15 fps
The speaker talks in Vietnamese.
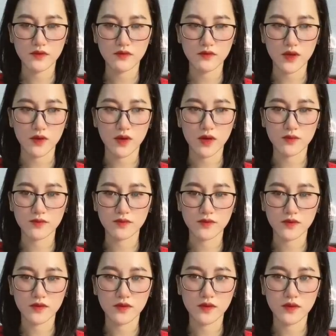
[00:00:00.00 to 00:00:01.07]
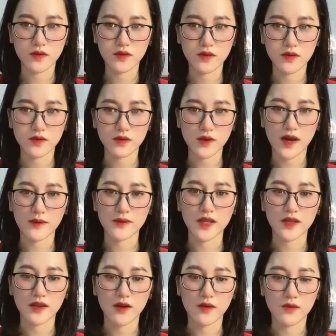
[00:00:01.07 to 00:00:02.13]
Nếu không Tôi làm
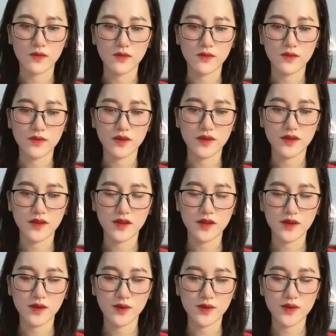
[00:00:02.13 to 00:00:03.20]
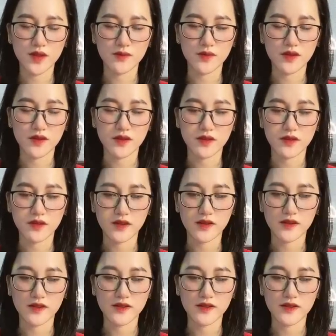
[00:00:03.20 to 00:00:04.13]
thịt cậu Ngô nhậm cười cười